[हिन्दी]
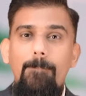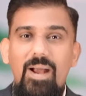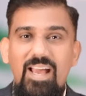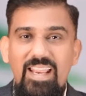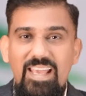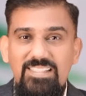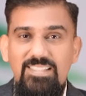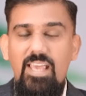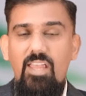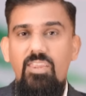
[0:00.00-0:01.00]
मगर
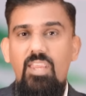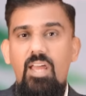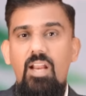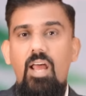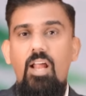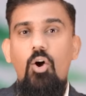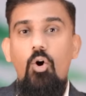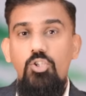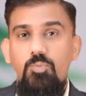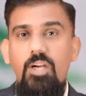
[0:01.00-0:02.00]
इसके अंदर
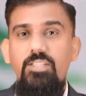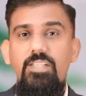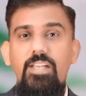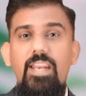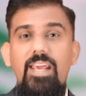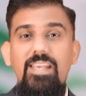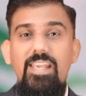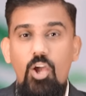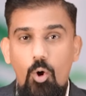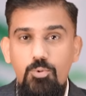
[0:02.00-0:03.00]
लाहौर स्मार्ट सिटी ने
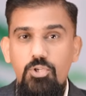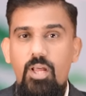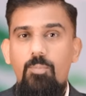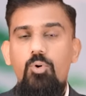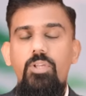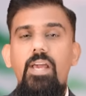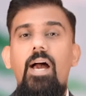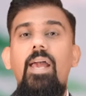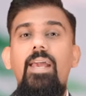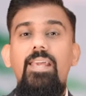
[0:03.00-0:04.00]
ये ऑप्शन आपको
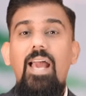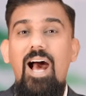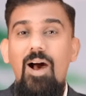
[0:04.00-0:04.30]
दिया है कि